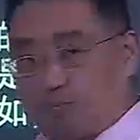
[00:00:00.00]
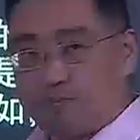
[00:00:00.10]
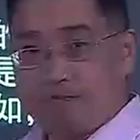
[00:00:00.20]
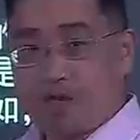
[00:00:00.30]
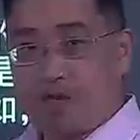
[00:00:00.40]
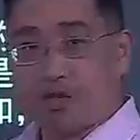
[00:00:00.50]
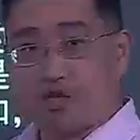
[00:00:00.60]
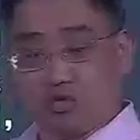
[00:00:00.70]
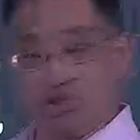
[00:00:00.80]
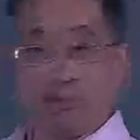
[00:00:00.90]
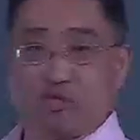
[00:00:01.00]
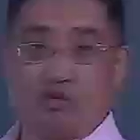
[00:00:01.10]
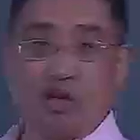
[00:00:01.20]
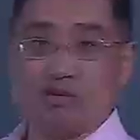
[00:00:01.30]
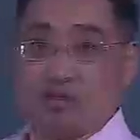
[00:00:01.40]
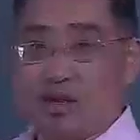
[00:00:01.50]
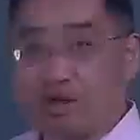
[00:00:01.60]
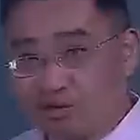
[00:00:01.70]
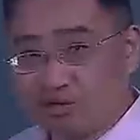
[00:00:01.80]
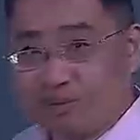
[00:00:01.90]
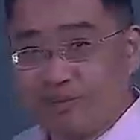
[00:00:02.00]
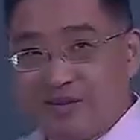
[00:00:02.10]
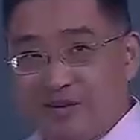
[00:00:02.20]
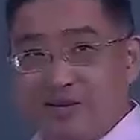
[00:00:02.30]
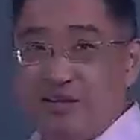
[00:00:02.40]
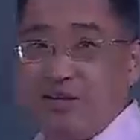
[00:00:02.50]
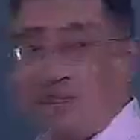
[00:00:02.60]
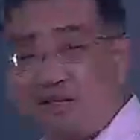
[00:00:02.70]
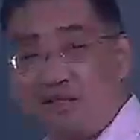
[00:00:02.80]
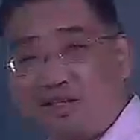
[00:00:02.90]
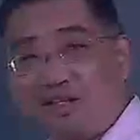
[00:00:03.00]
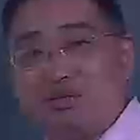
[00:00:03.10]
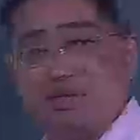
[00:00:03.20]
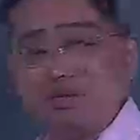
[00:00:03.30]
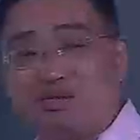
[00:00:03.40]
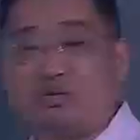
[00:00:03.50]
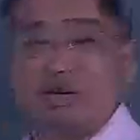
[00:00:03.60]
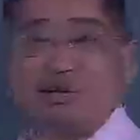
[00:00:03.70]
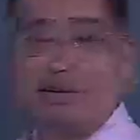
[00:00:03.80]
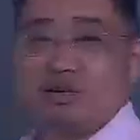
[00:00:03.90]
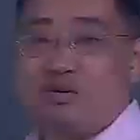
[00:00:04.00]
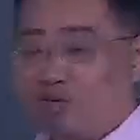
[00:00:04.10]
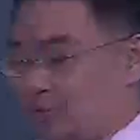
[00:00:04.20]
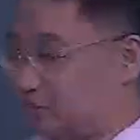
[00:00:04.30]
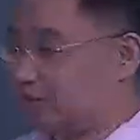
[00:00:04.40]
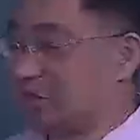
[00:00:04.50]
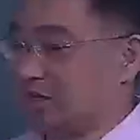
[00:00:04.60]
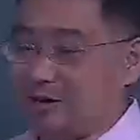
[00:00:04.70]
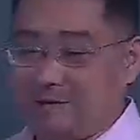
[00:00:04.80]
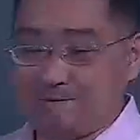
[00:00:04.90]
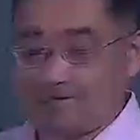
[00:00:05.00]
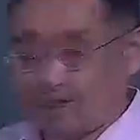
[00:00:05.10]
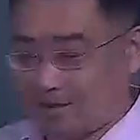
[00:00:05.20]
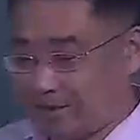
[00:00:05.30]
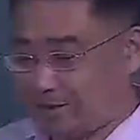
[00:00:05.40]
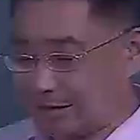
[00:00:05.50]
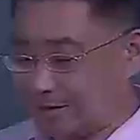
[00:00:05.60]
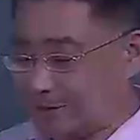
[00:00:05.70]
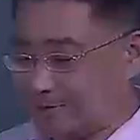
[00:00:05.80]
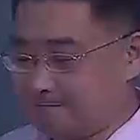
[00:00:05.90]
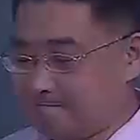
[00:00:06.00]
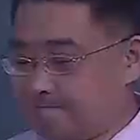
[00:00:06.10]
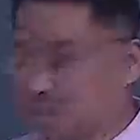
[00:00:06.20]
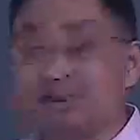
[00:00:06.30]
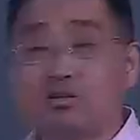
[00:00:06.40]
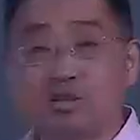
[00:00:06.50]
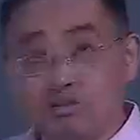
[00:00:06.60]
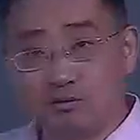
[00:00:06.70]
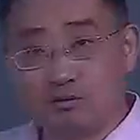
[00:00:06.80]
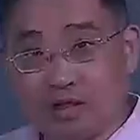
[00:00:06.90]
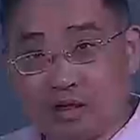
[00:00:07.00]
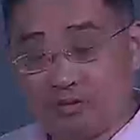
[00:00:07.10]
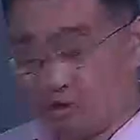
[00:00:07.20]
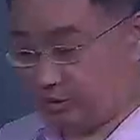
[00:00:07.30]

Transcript: 这个数字的数啊，不是大数的数。那么这个优先数呢，我们说在哪儿呢？大家看，在这个 Windows 系统啊，Windows 进程里